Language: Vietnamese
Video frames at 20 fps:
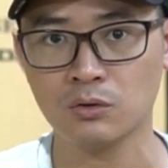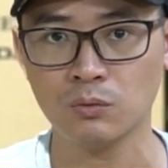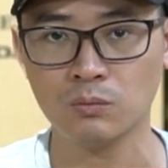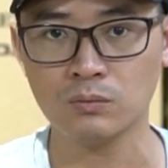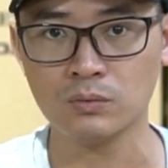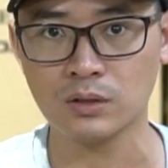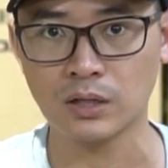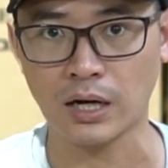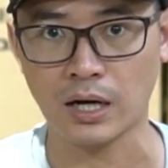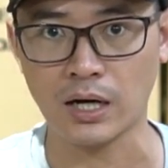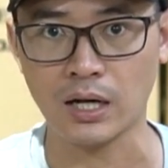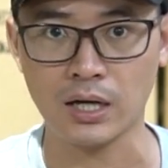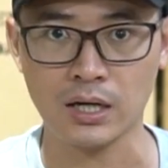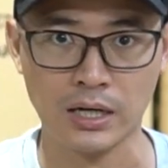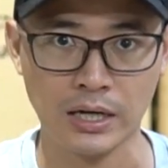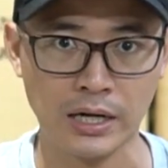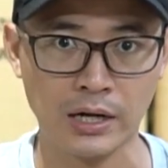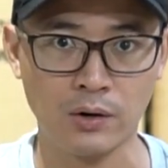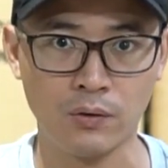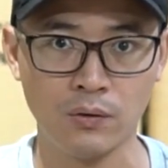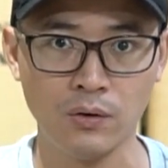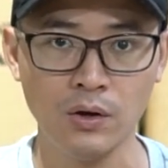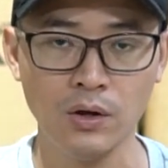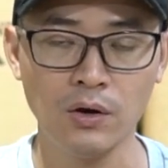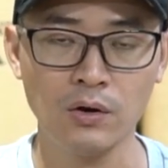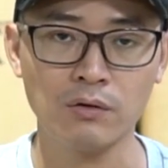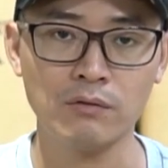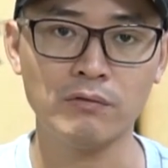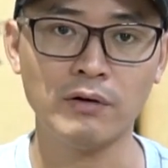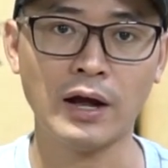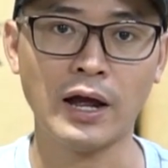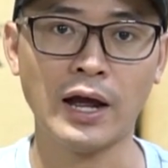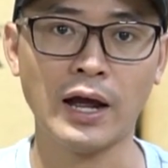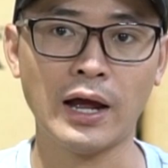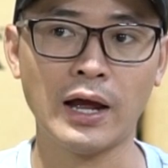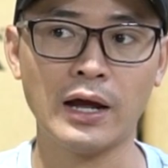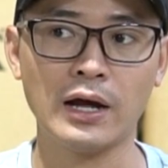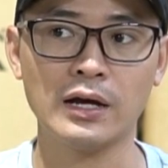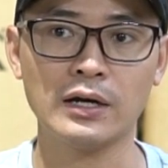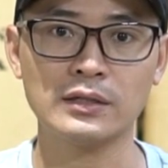cũng khá là cao
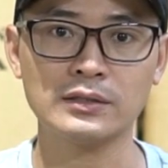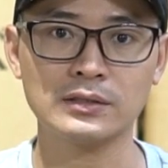và